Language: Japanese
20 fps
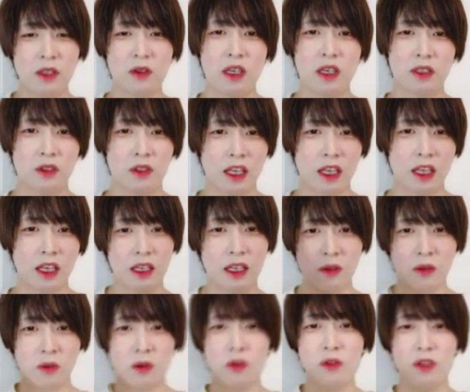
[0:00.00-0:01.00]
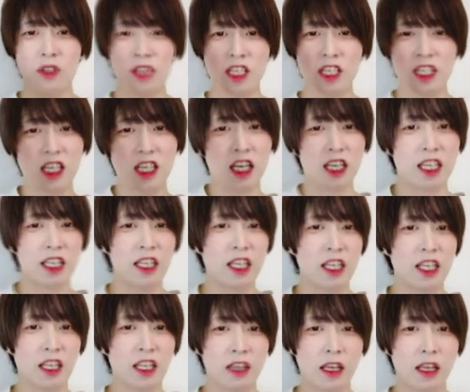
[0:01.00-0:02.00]
手の角度って、あの、ここの肘が起
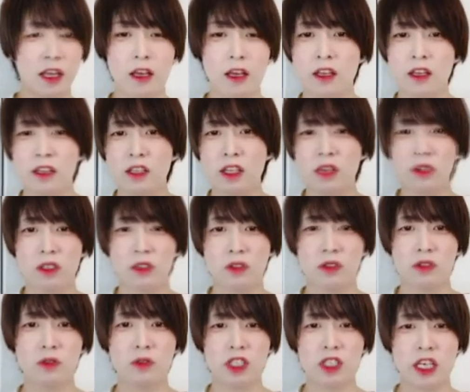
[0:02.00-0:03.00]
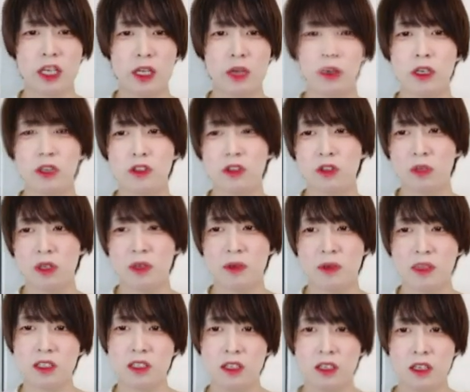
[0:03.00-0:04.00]
点になって、手の角度少し広がると
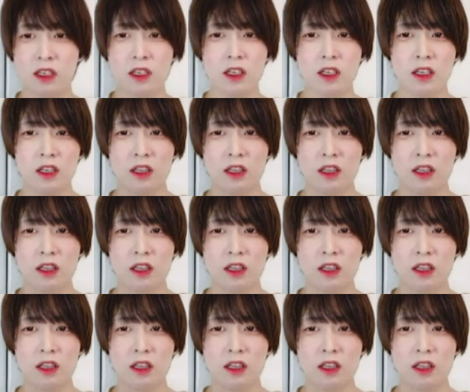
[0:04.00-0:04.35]
思います。